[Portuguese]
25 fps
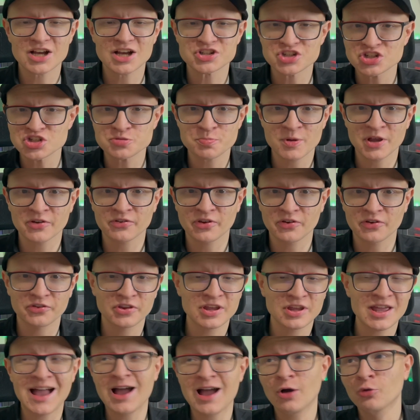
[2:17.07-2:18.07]
A gente pensa
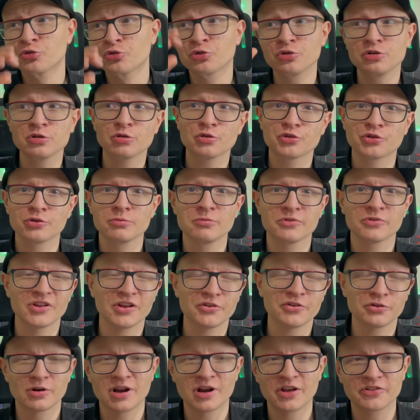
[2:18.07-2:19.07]
assim, ah, os únicos
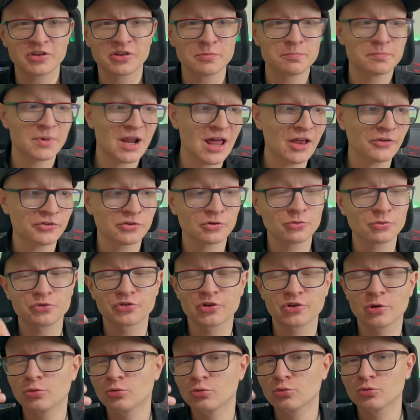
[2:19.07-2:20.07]
filmes nacionais que prestam
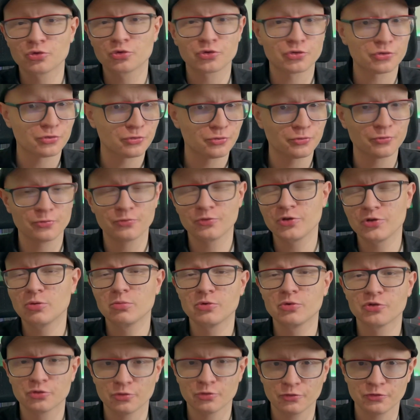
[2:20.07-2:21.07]
são os
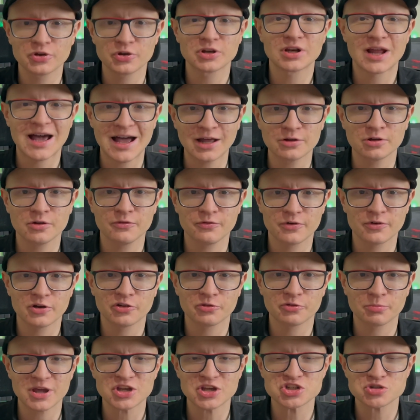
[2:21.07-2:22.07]
filmes do finado,
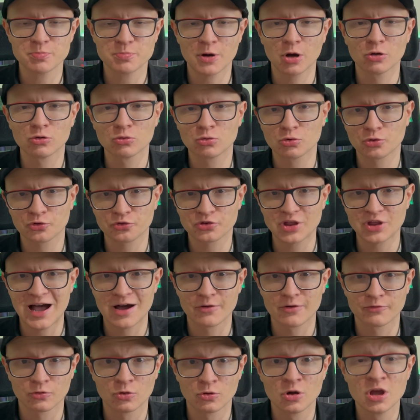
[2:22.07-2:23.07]
infelizmente, Paulo
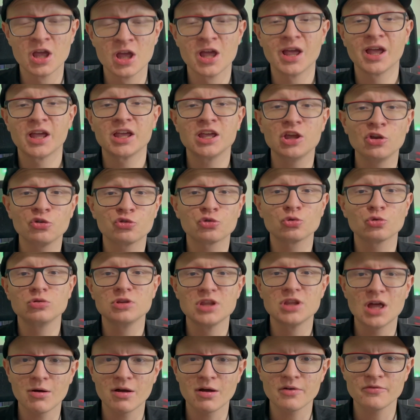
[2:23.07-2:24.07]
Gustavo. E isso
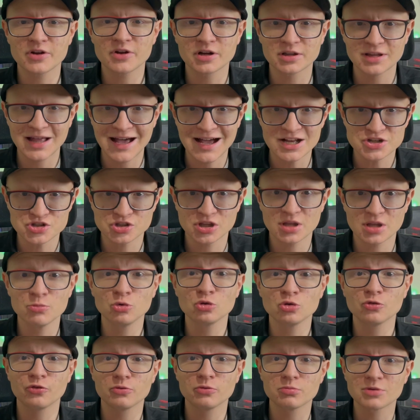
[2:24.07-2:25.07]
não é verdade, tem
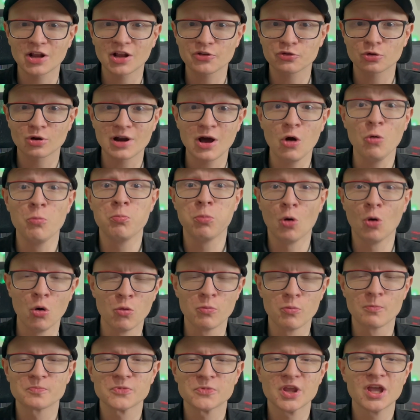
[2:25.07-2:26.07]
muito filme nacional
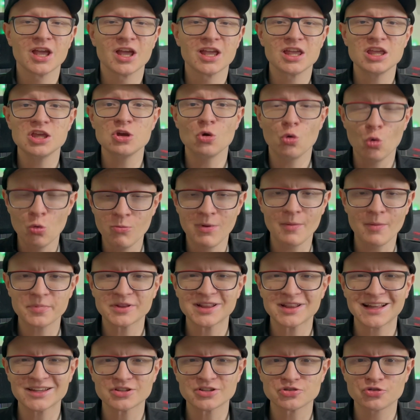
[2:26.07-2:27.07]
bom, e Uma
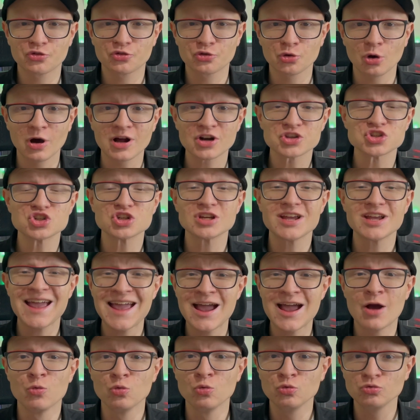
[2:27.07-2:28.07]
Pitada de Sorte
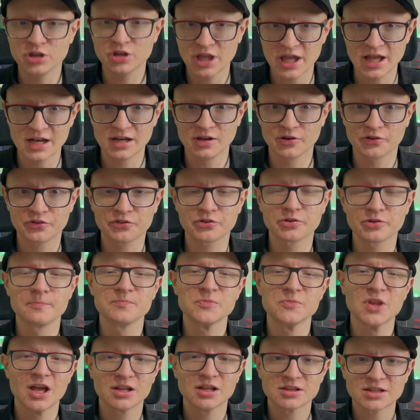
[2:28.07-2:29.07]
é um deles.